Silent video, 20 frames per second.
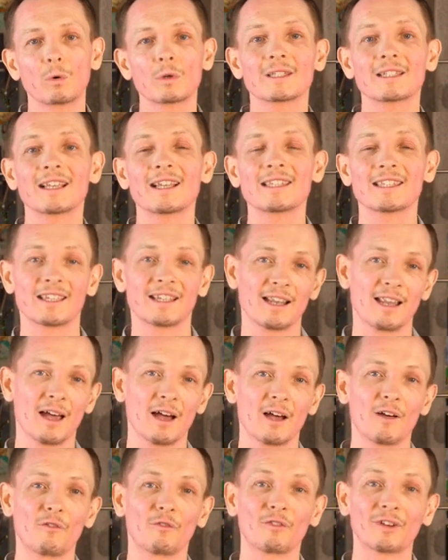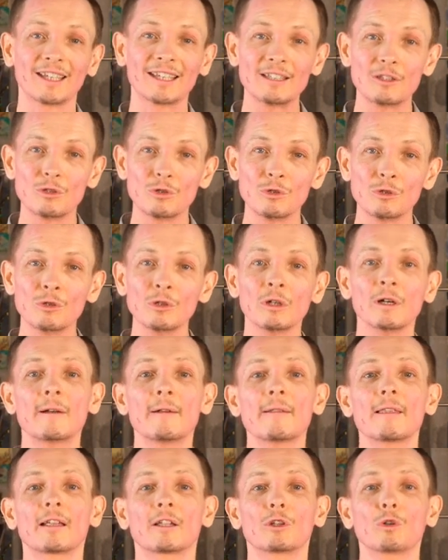ça, c'est la friture.
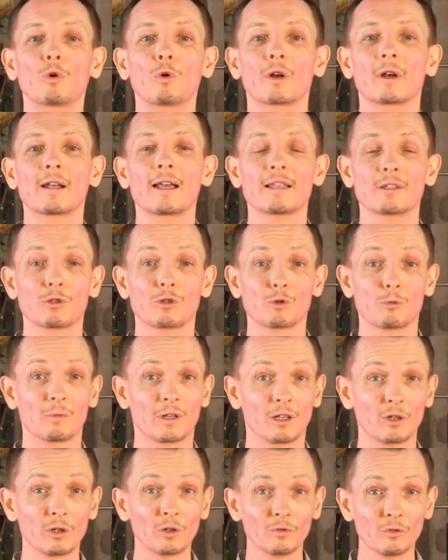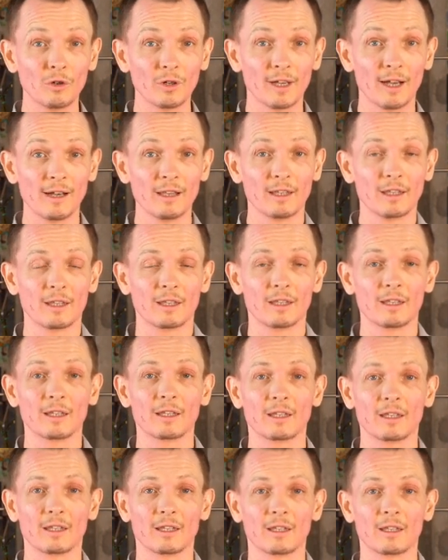Donc là, ce sont mes cordes vocales
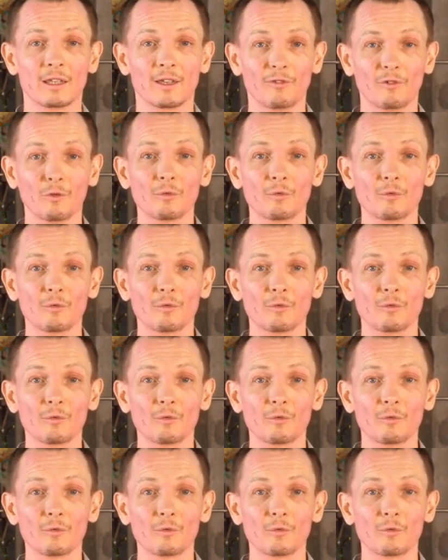qui,